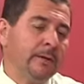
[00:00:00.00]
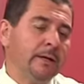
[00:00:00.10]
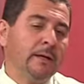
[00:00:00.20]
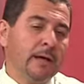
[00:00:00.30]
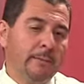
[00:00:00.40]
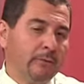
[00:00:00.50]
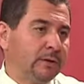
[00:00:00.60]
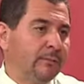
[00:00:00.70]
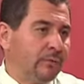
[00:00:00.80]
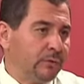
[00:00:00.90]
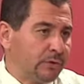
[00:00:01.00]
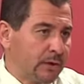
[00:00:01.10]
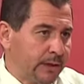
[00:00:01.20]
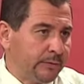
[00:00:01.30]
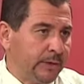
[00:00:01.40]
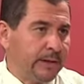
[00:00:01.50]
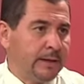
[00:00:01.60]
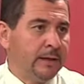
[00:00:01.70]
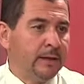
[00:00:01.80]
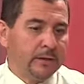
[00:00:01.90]
pues aportamos nuestro granito de
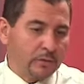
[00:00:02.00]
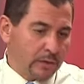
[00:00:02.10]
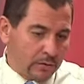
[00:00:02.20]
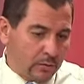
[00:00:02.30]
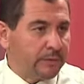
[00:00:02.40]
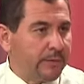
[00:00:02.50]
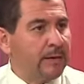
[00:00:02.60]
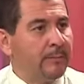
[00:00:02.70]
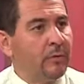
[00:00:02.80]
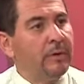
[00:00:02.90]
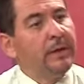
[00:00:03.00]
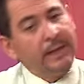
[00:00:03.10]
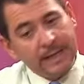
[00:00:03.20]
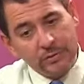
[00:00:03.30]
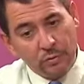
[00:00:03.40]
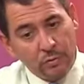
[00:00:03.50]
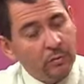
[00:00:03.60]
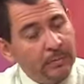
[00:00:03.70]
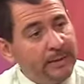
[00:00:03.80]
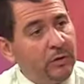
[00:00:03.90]
arena con el corte del jamón, ellos
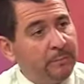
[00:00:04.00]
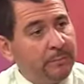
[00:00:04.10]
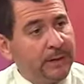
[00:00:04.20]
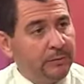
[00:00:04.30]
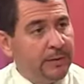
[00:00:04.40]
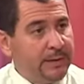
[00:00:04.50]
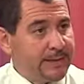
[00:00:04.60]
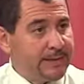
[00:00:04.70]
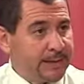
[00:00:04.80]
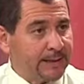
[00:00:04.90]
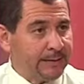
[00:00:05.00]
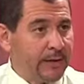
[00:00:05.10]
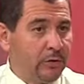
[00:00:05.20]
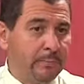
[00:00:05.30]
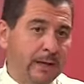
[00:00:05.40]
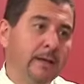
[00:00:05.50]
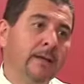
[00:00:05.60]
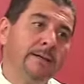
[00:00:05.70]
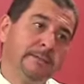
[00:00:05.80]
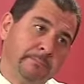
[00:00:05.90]
luego venden los platos y sacan dinero para,
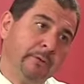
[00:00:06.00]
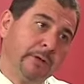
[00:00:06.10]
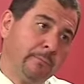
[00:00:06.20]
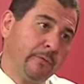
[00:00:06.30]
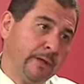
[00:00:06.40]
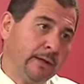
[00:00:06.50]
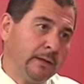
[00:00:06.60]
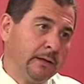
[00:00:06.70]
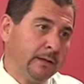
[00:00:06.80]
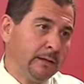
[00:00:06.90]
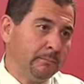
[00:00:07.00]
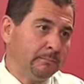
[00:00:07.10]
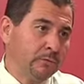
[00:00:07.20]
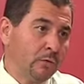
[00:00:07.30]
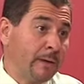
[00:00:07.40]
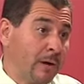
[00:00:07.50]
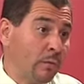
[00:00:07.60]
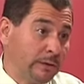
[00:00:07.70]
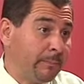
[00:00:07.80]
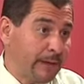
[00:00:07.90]
para poder eh, comprar
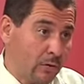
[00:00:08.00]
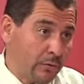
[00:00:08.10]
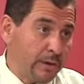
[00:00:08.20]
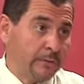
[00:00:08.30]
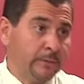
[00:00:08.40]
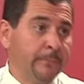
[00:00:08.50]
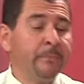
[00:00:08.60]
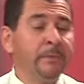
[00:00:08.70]
juguetes para los niños,